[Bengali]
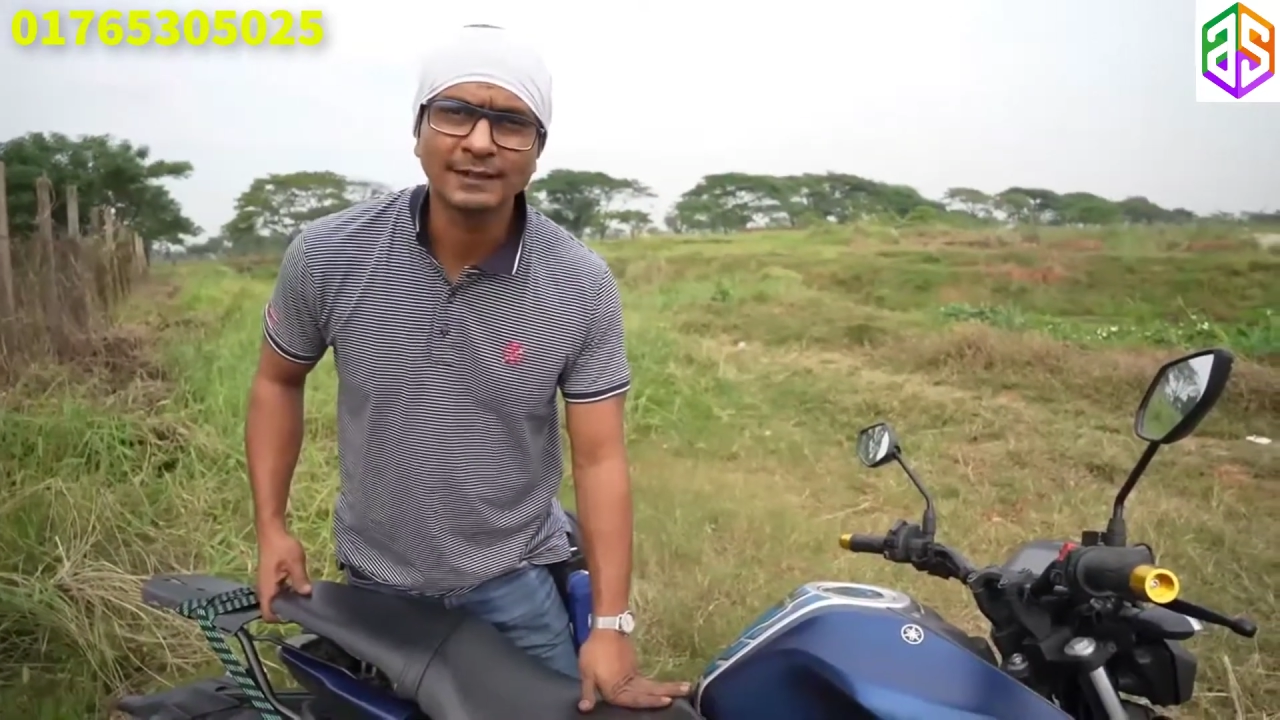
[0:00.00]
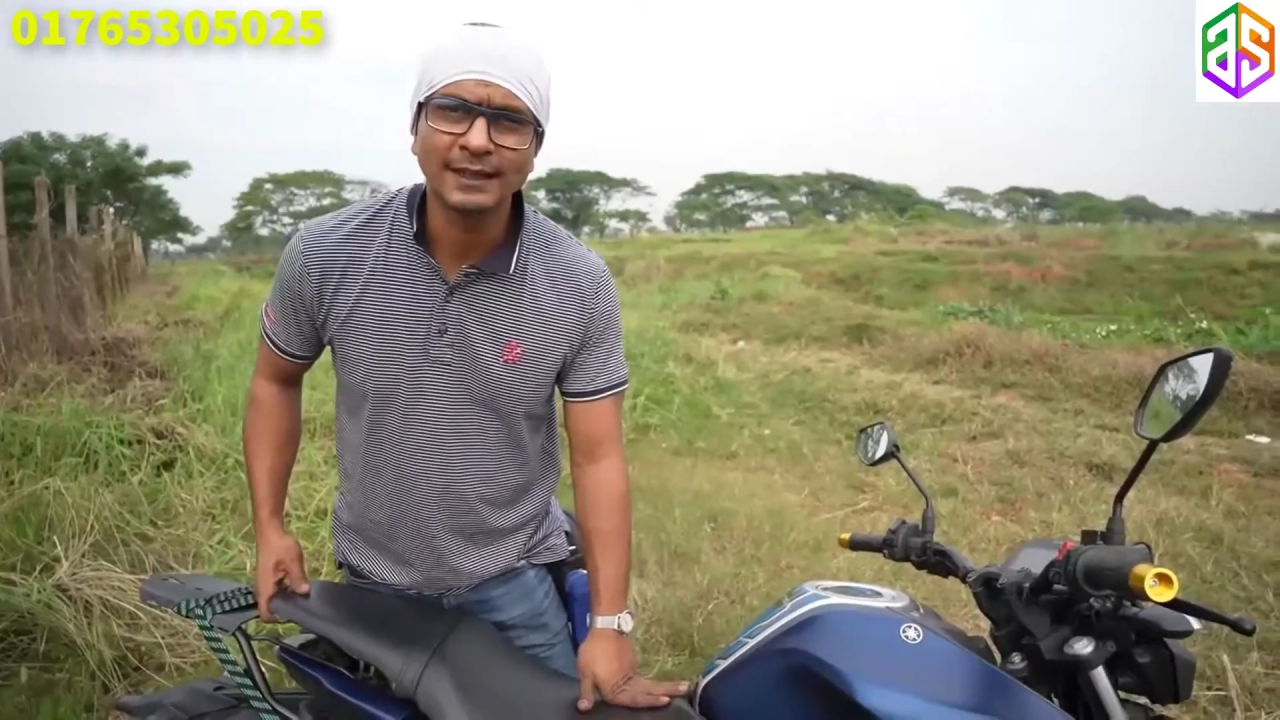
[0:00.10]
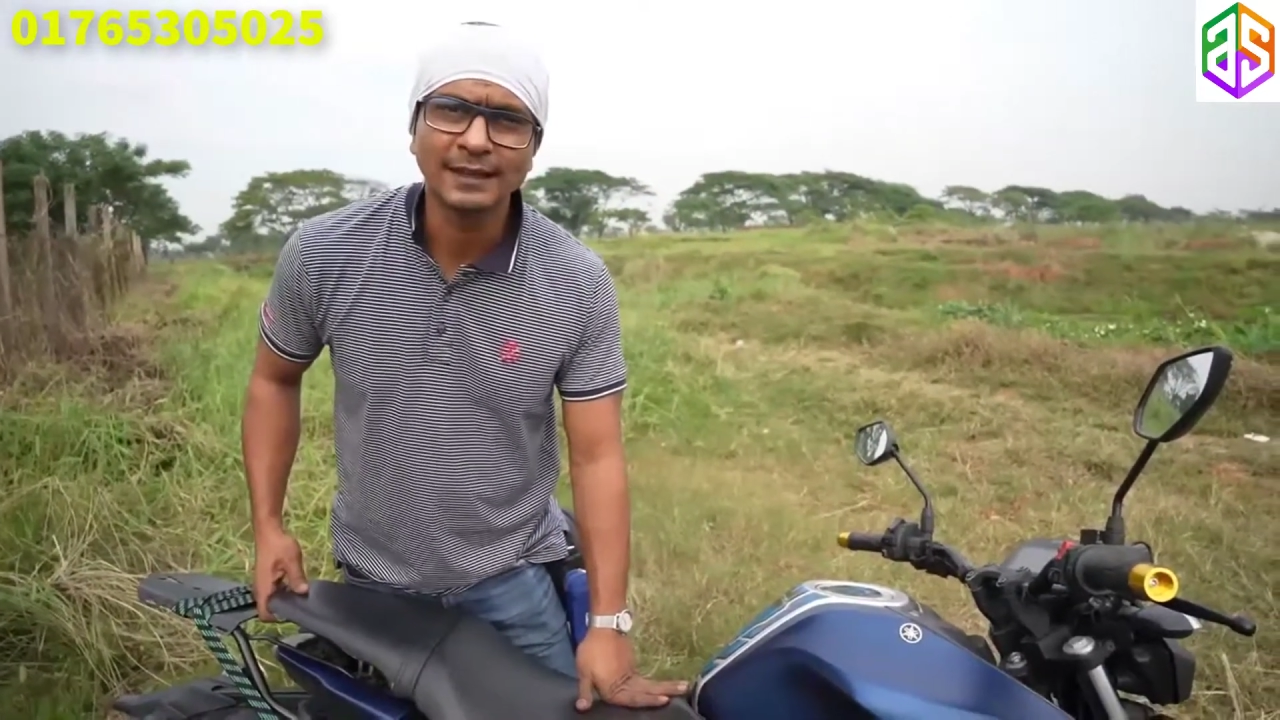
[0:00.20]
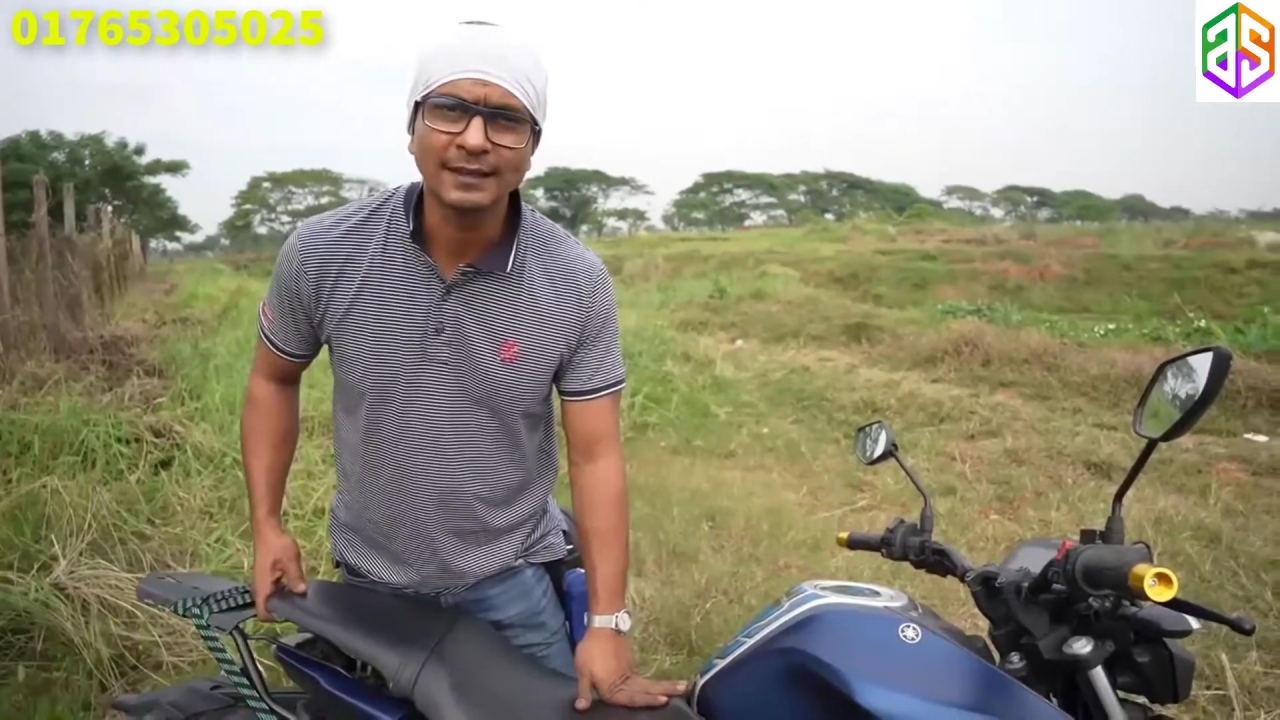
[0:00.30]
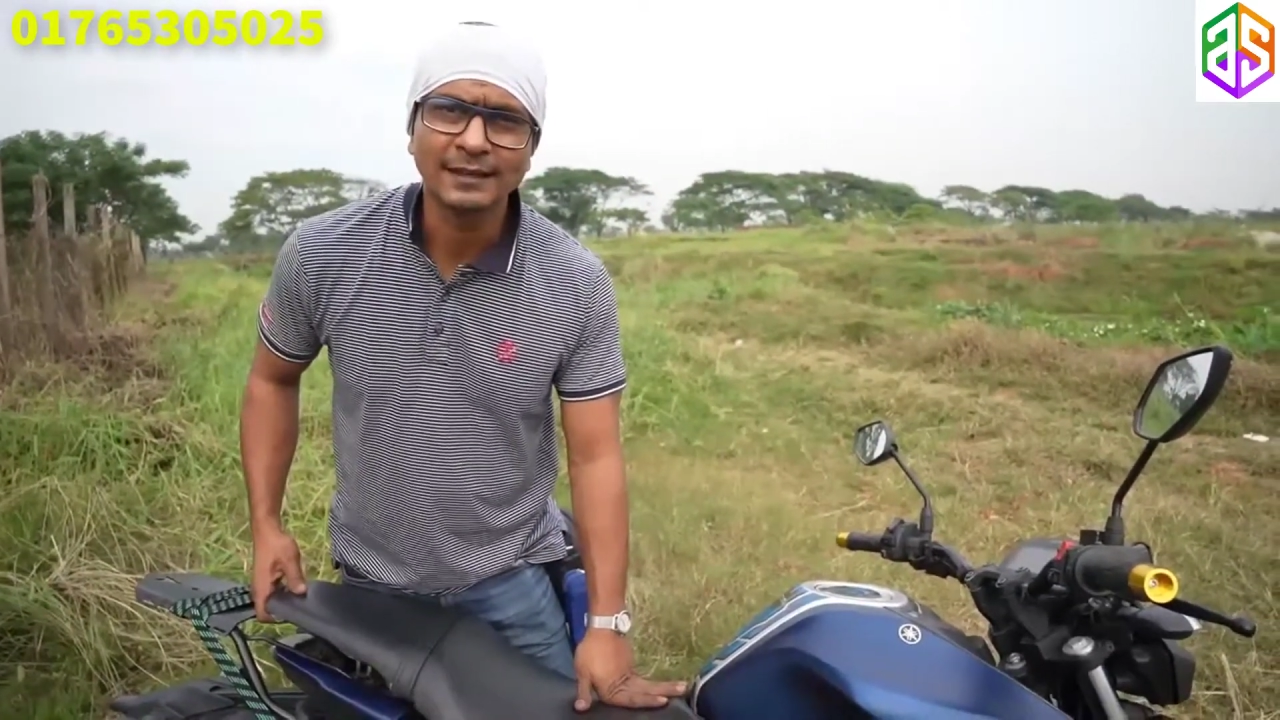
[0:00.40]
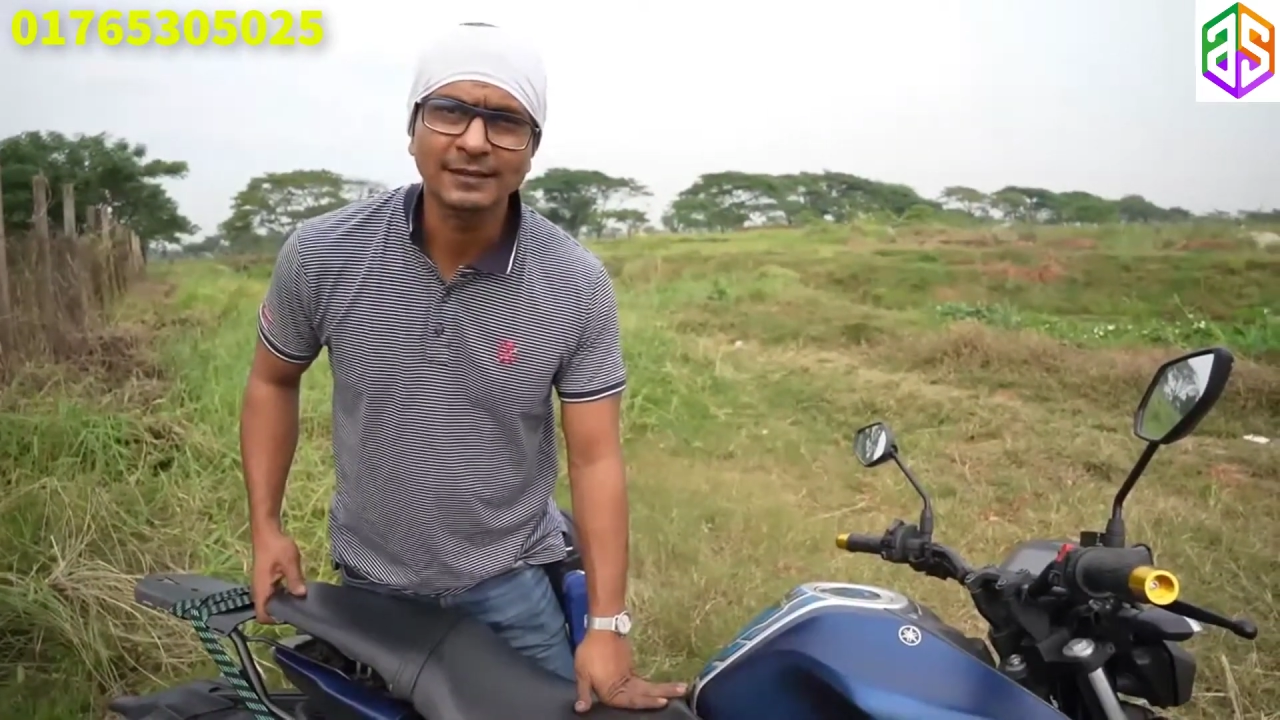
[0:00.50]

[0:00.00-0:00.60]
করা যায়